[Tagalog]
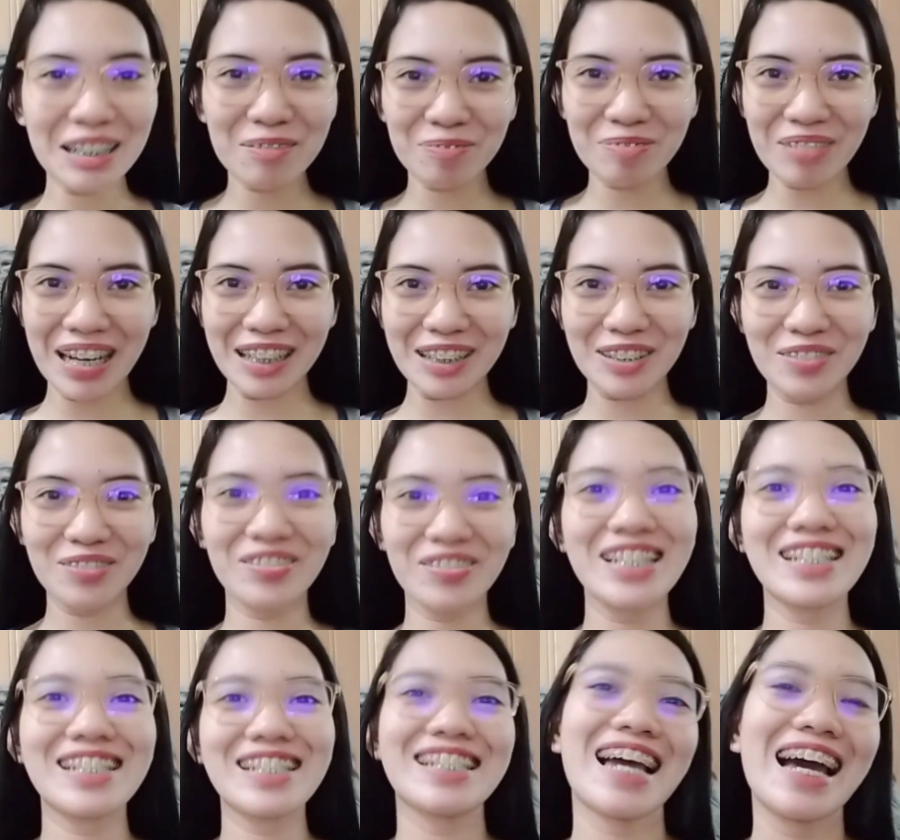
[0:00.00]
Welcome back to
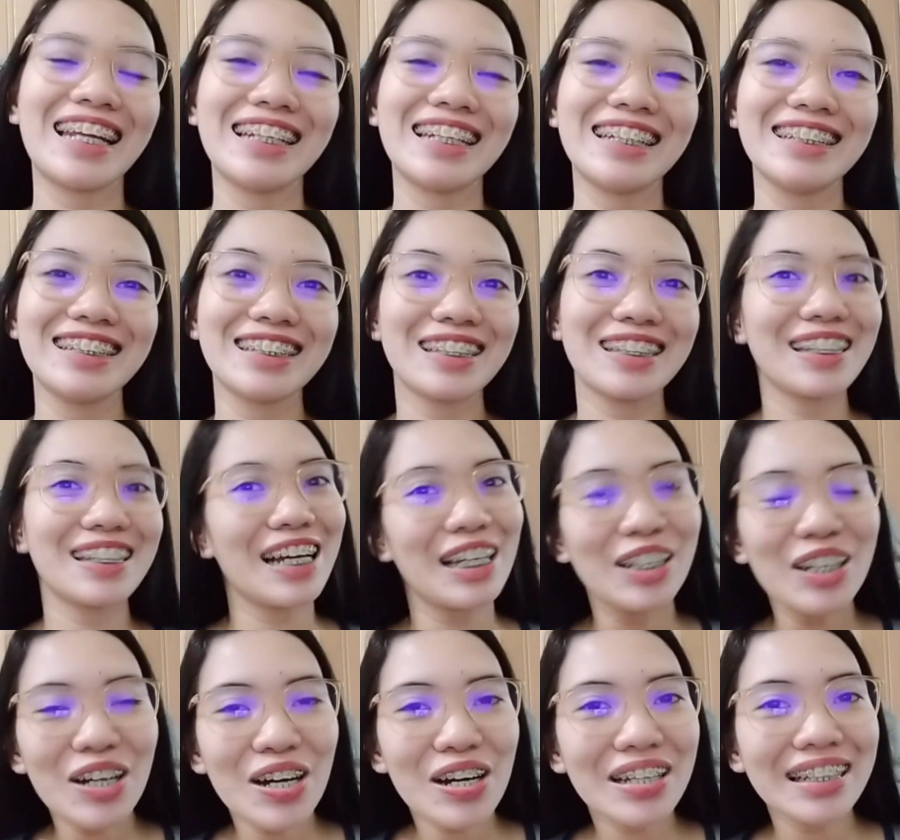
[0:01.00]
my channel.
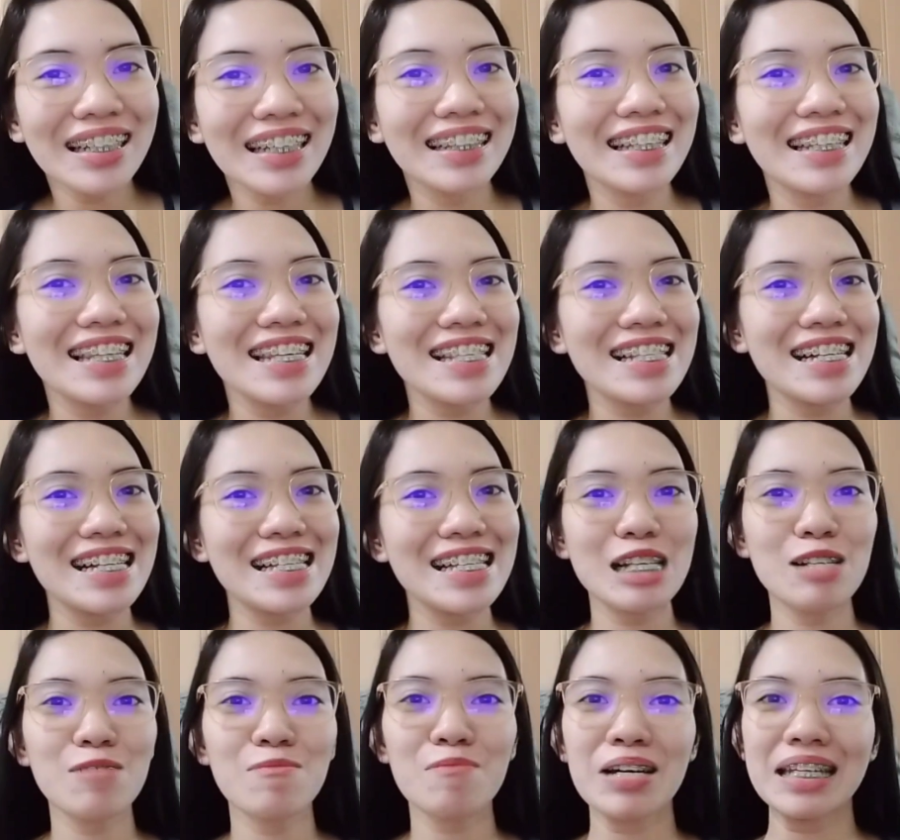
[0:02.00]
Ngayon, i-discuss
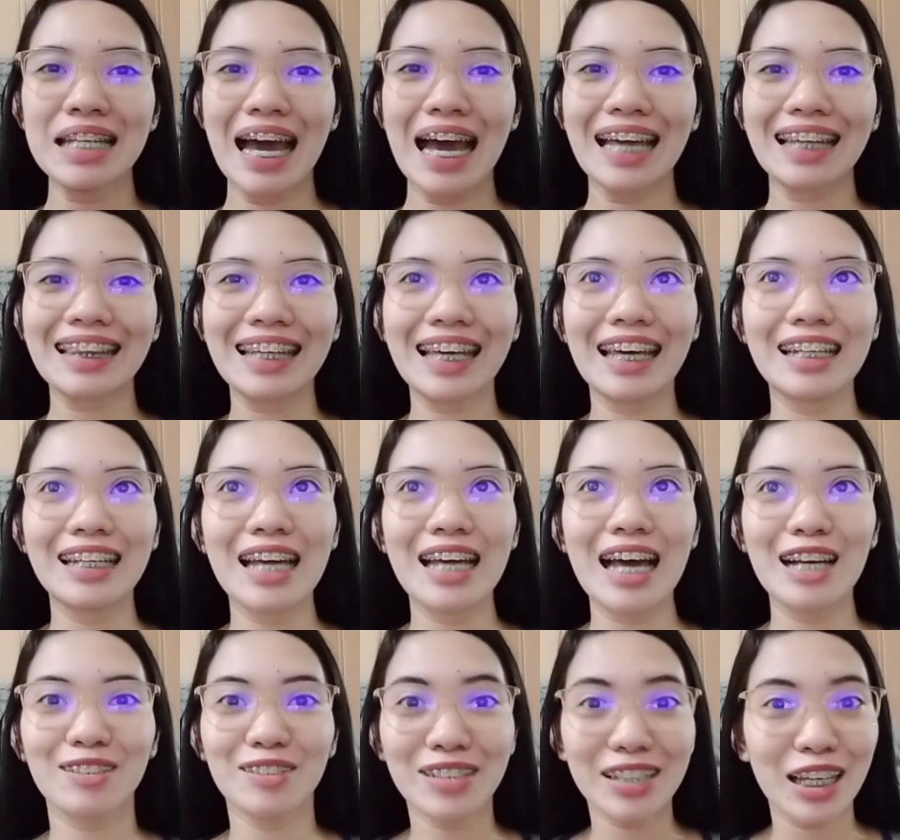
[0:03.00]
naman natin.
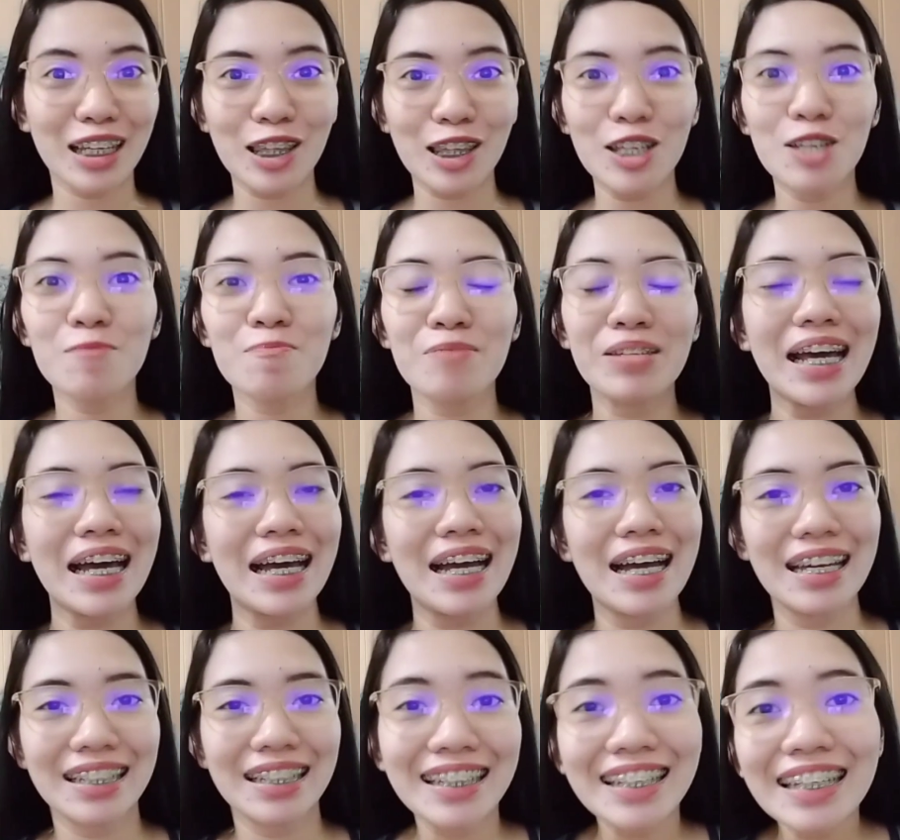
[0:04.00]
Actually, ito yung
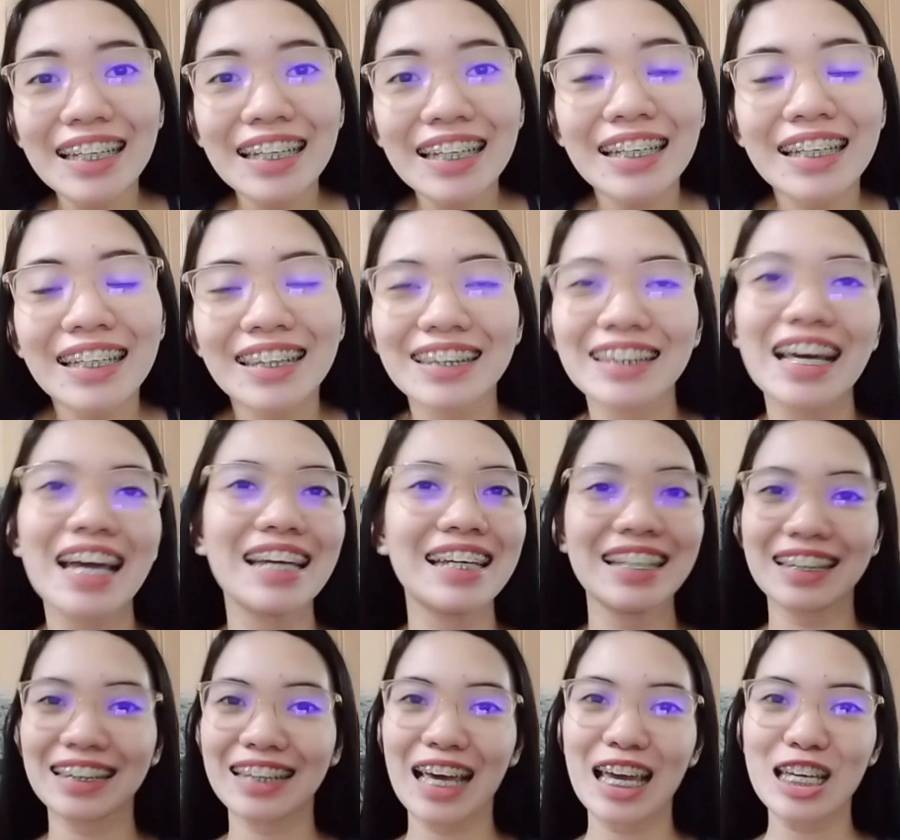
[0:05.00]

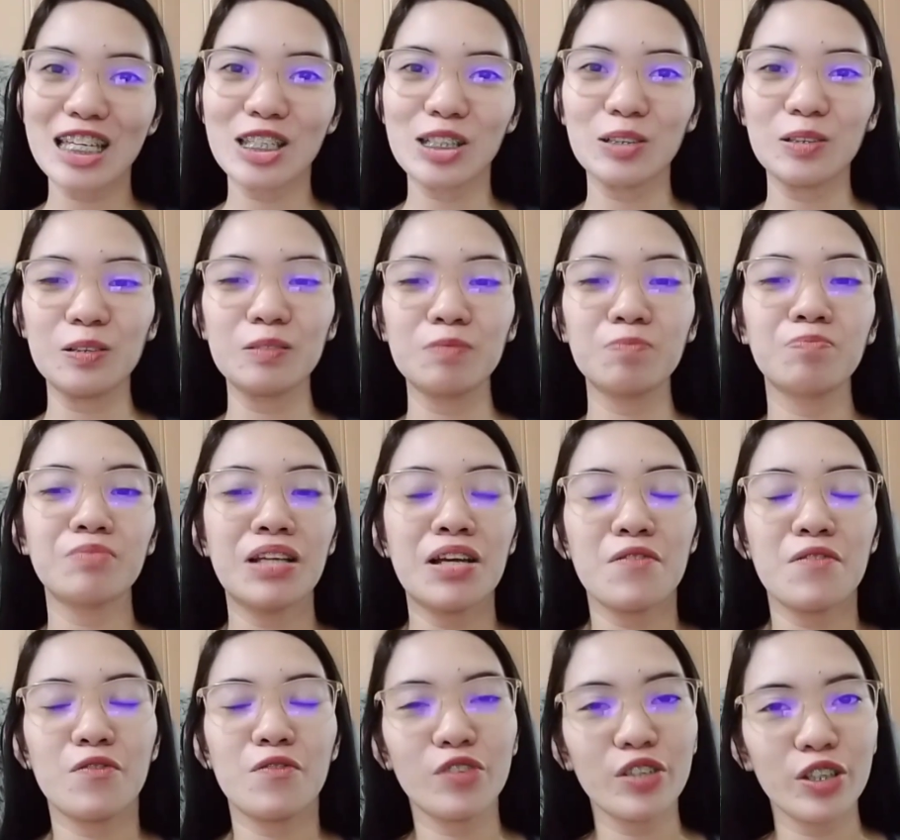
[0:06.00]
pinaka-ihintay-hintay nyo
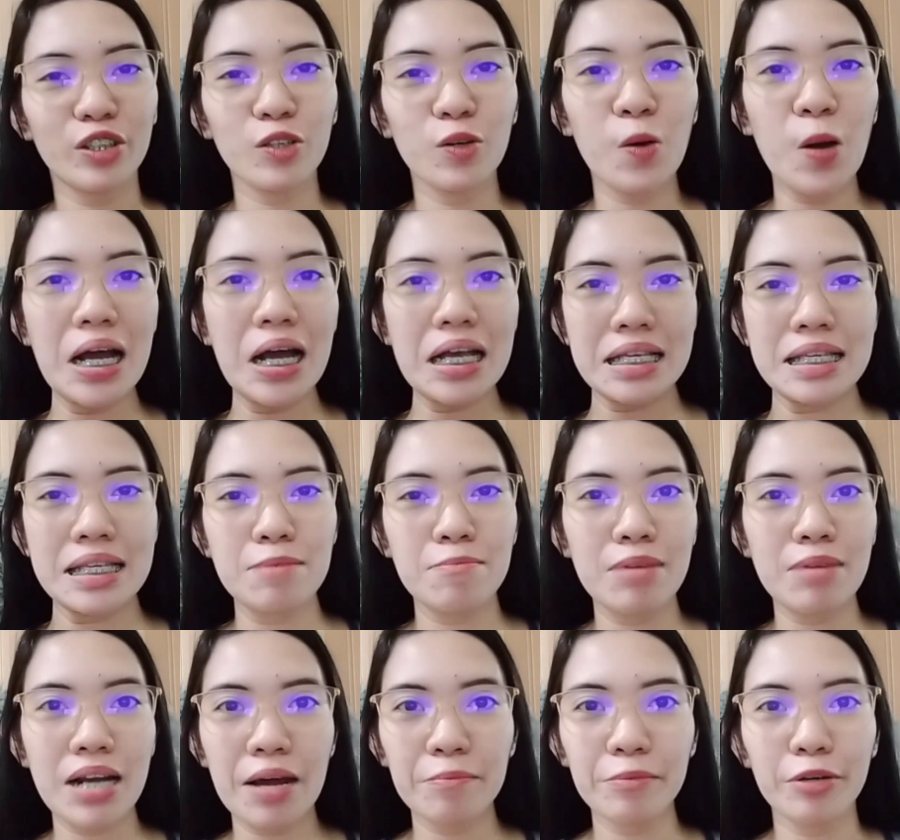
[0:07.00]
video kasi
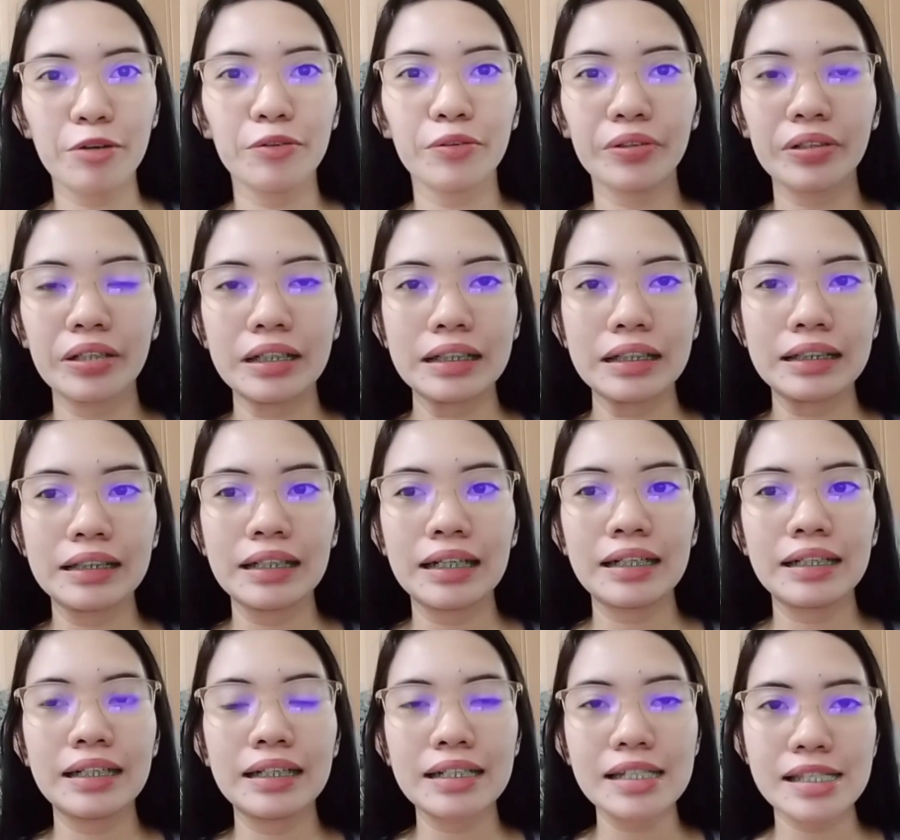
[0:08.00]
marami akong
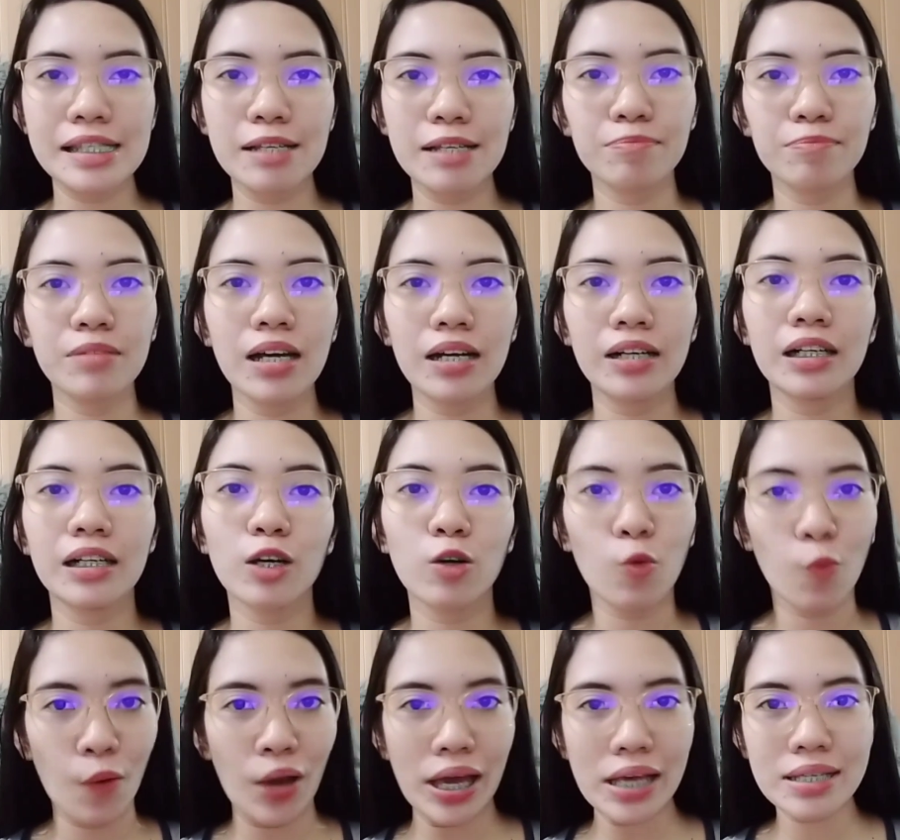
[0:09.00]
nare-receive na
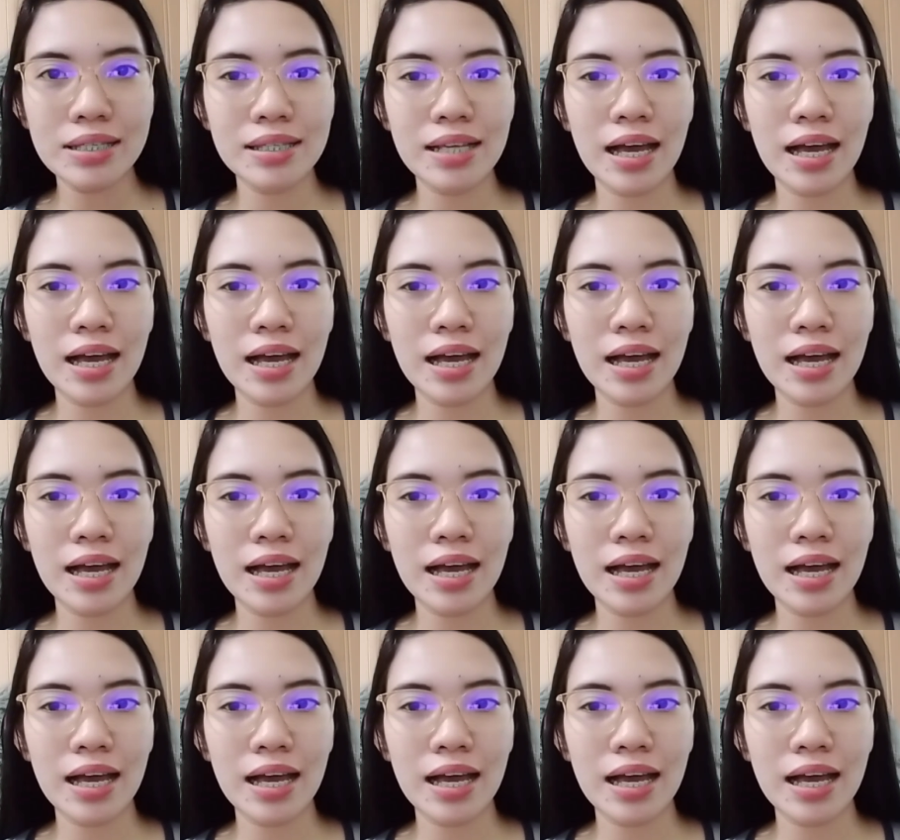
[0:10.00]
request